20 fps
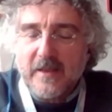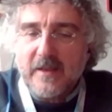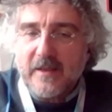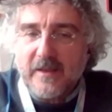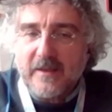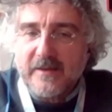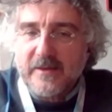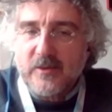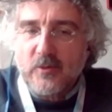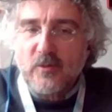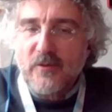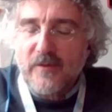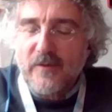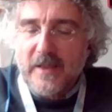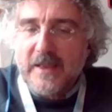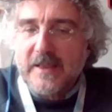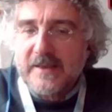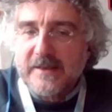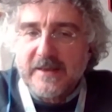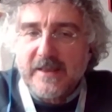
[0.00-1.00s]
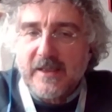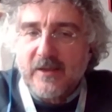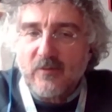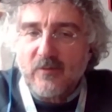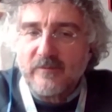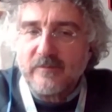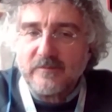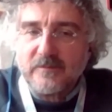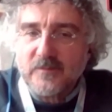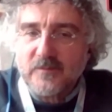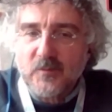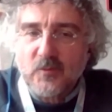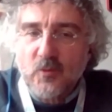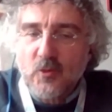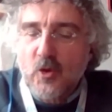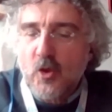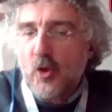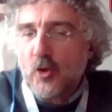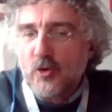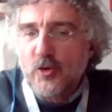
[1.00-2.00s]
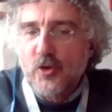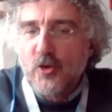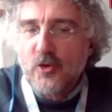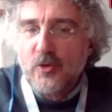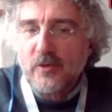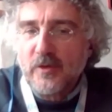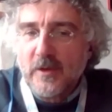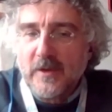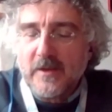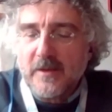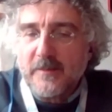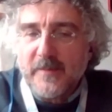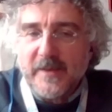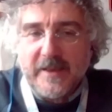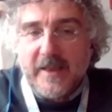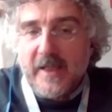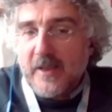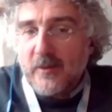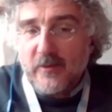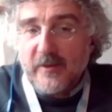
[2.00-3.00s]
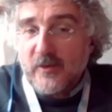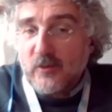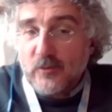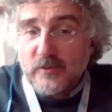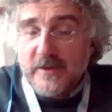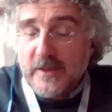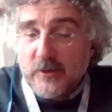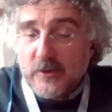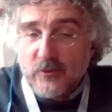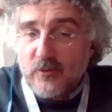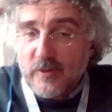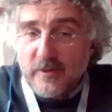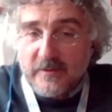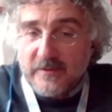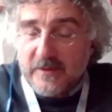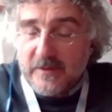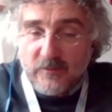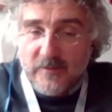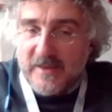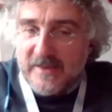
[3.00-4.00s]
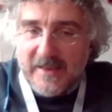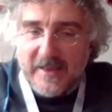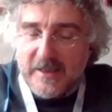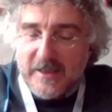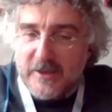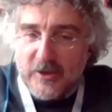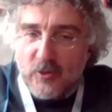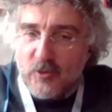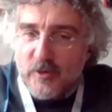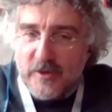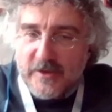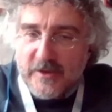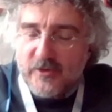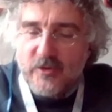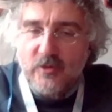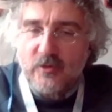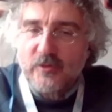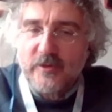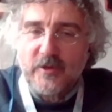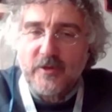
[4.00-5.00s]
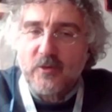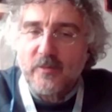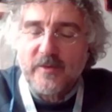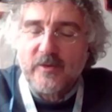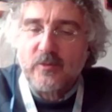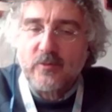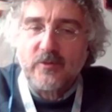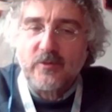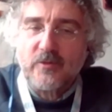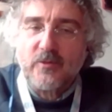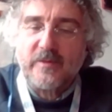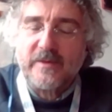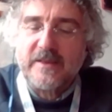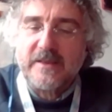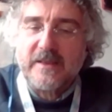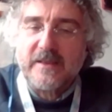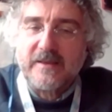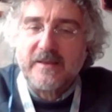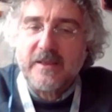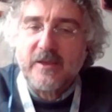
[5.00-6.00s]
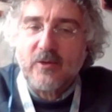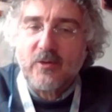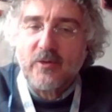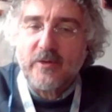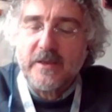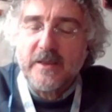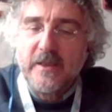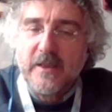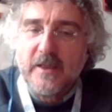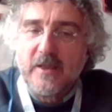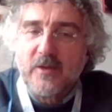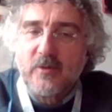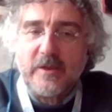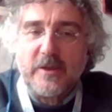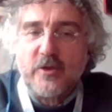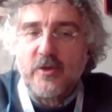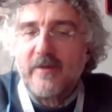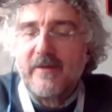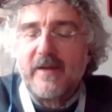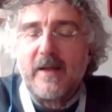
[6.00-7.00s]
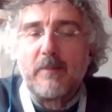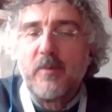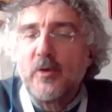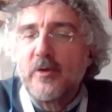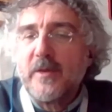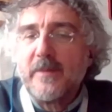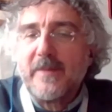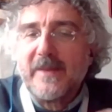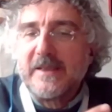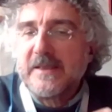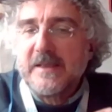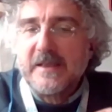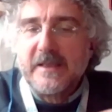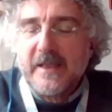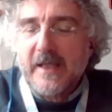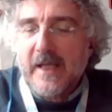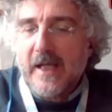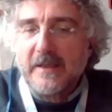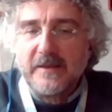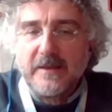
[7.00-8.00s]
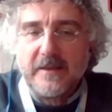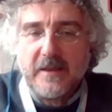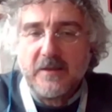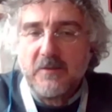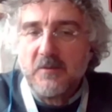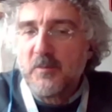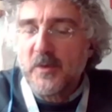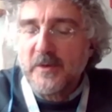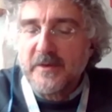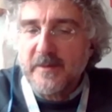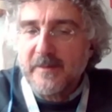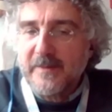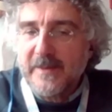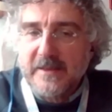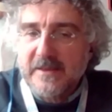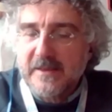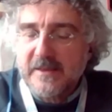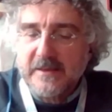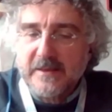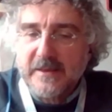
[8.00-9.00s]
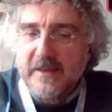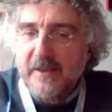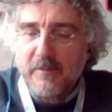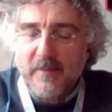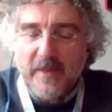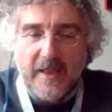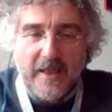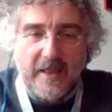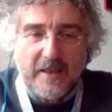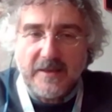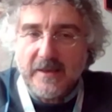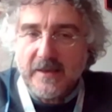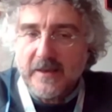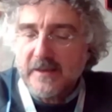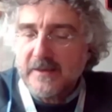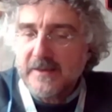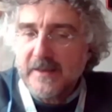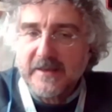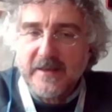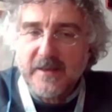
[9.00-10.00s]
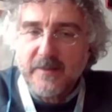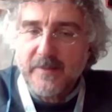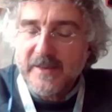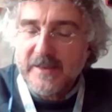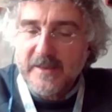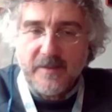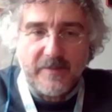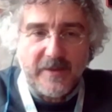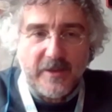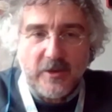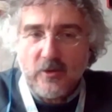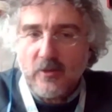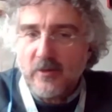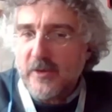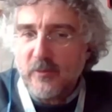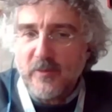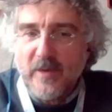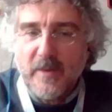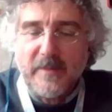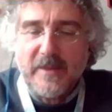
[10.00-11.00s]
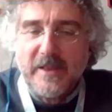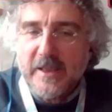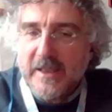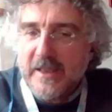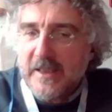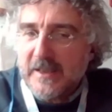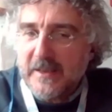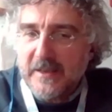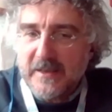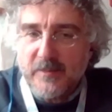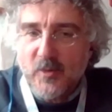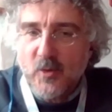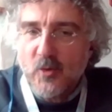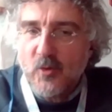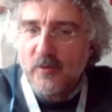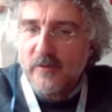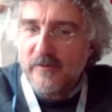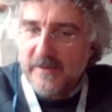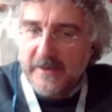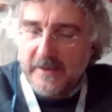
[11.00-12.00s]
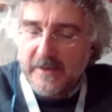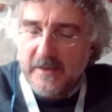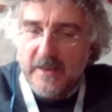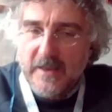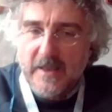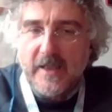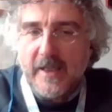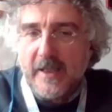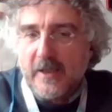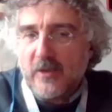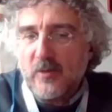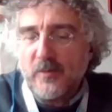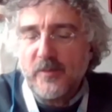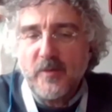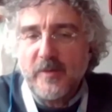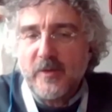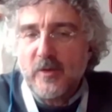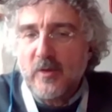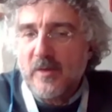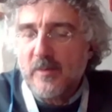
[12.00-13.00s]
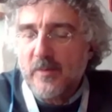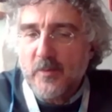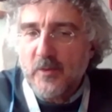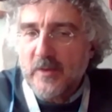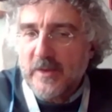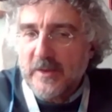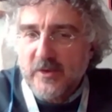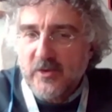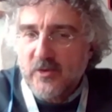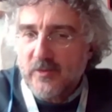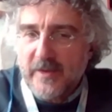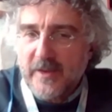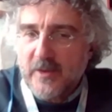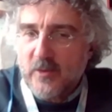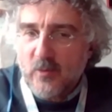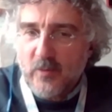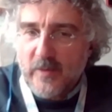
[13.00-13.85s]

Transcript: eh, se uno fa cascare un, un coccio, perché è un risultato di, un, di una serie di collisioni come sono questi asteroidi, quindi ci avrà pochi pezzi grandi, un po' di pezzi intermedi, tanti pezzi piccoli e una miriade di polveri. Ecco, più o meno la popolazione è